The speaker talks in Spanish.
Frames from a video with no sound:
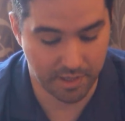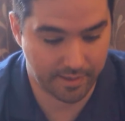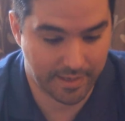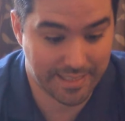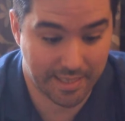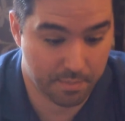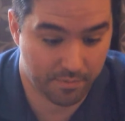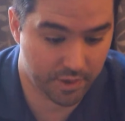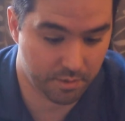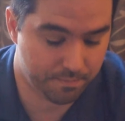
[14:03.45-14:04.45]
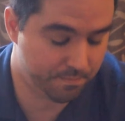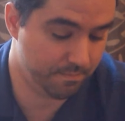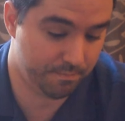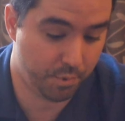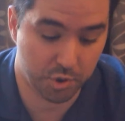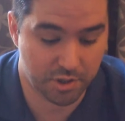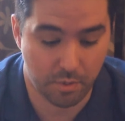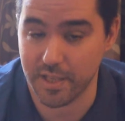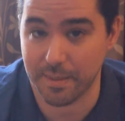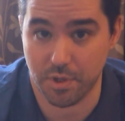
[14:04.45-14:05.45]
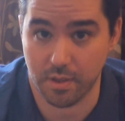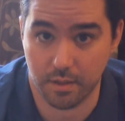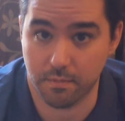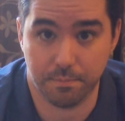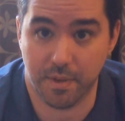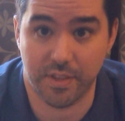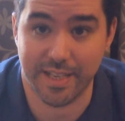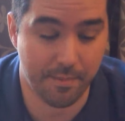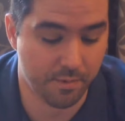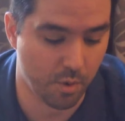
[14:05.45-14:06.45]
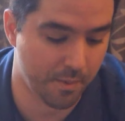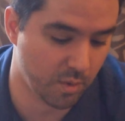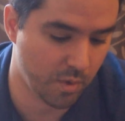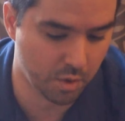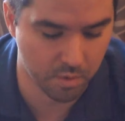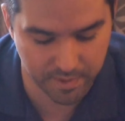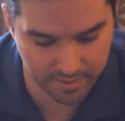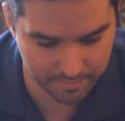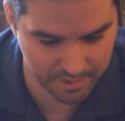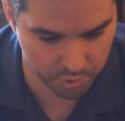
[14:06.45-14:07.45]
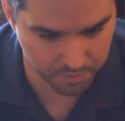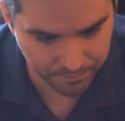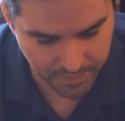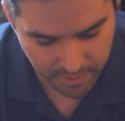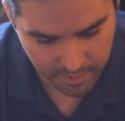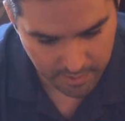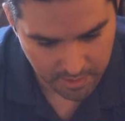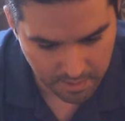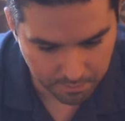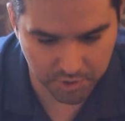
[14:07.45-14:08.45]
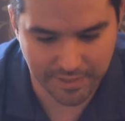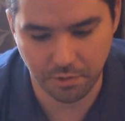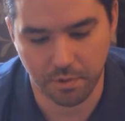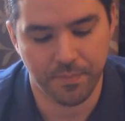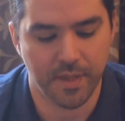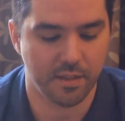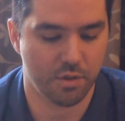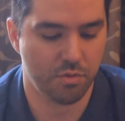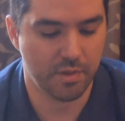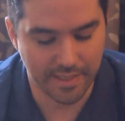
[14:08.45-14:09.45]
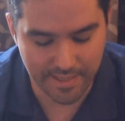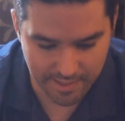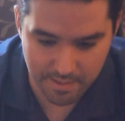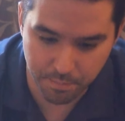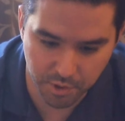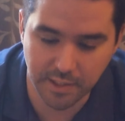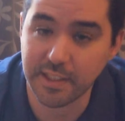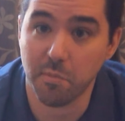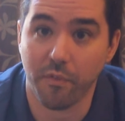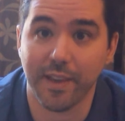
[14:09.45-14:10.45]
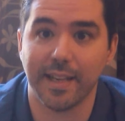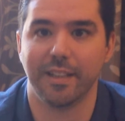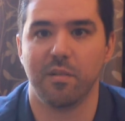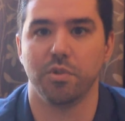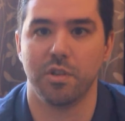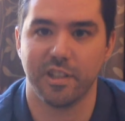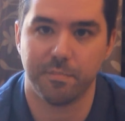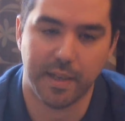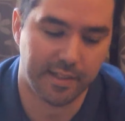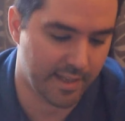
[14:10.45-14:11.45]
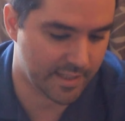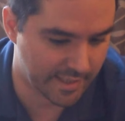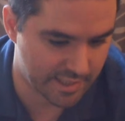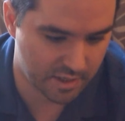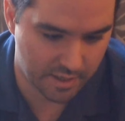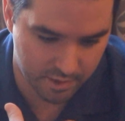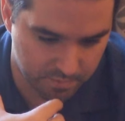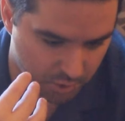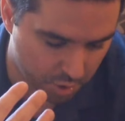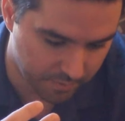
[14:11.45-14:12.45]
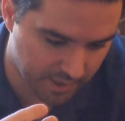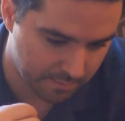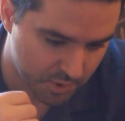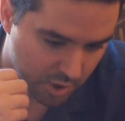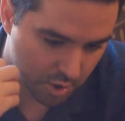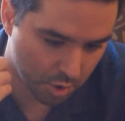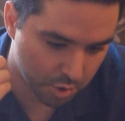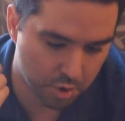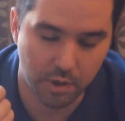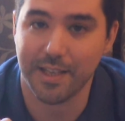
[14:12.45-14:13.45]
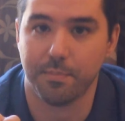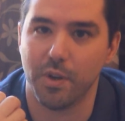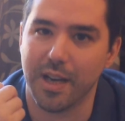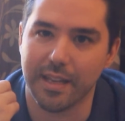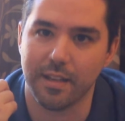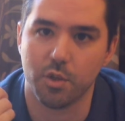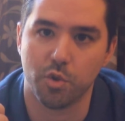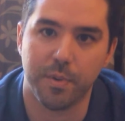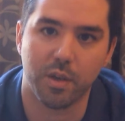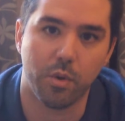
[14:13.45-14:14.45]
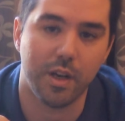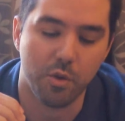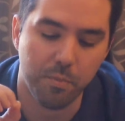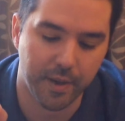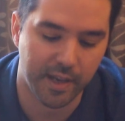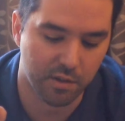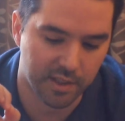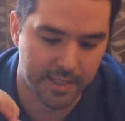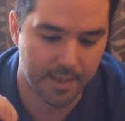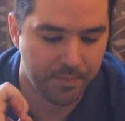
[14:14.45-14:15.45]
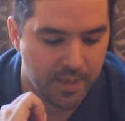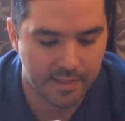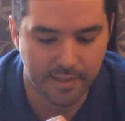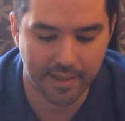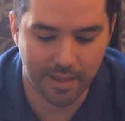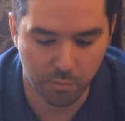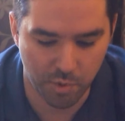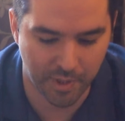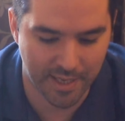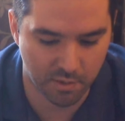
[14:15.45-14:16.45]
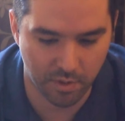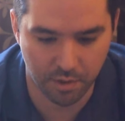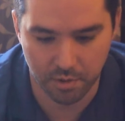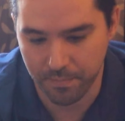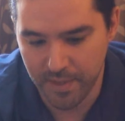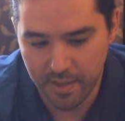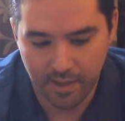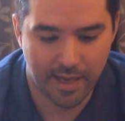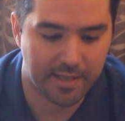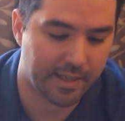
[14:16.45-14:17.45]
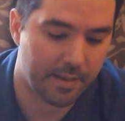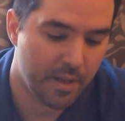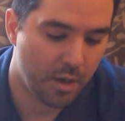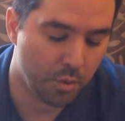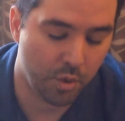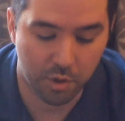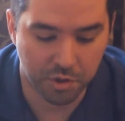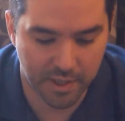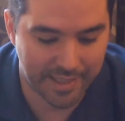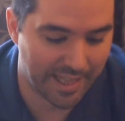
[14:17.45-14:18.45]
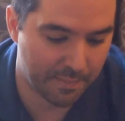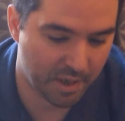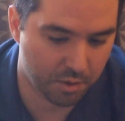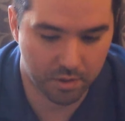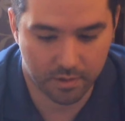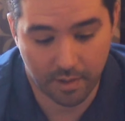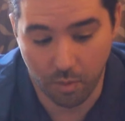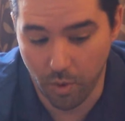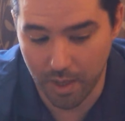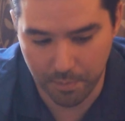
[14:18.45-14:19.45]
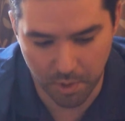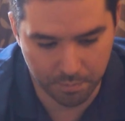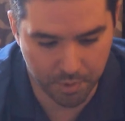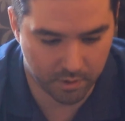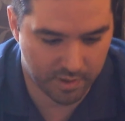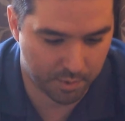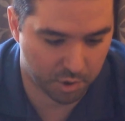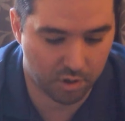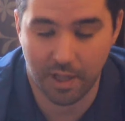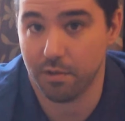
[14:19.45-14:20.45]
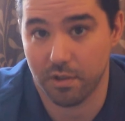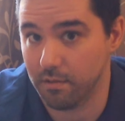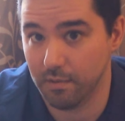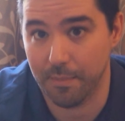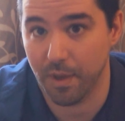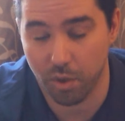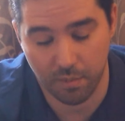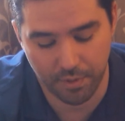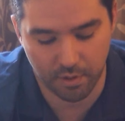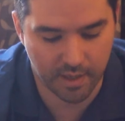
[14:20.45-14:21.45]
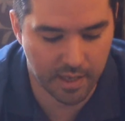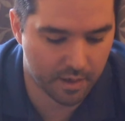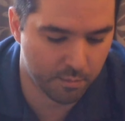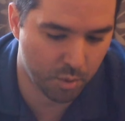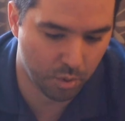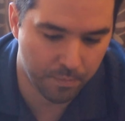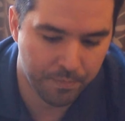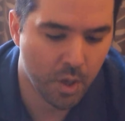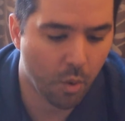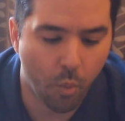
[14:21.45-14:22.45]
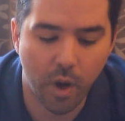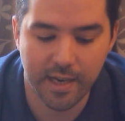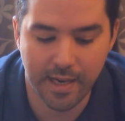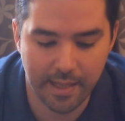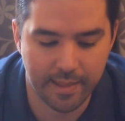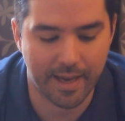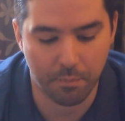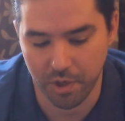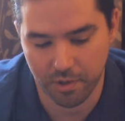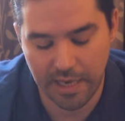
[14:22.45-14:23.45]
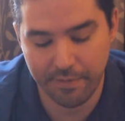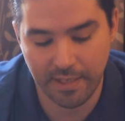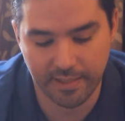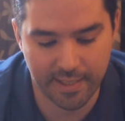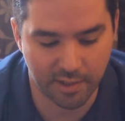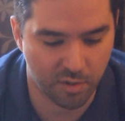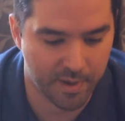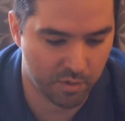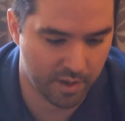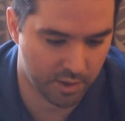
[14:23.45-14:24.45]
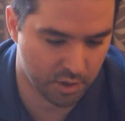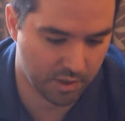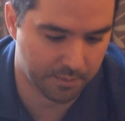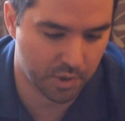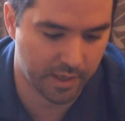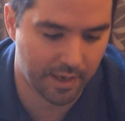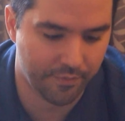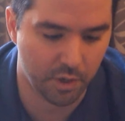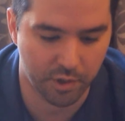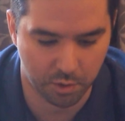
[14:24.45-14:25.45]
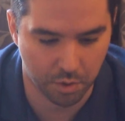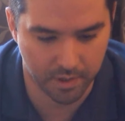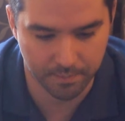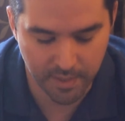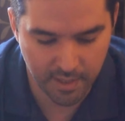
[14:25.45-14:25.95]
O sea, casi que prefiero, puestos a jugar esa posición, preferiría haber jugado con pieza de menos. Por tanto, esto es un detalle importantísimo. Fíjate cómo son estas partidas. Crees que lo haces todo bien, ves que lo controlas, pero el ajedrez es súper cruel y un pequeño detalle te deja en muy mala situación. Así que no encontré nada mejor que jugar peón por, que por otro lado es la mejor opción que dice el módulo. ¿Cuál era la idea? Bueno, ahora él tiene que tomar una decisión, capturar de alfil o de torre.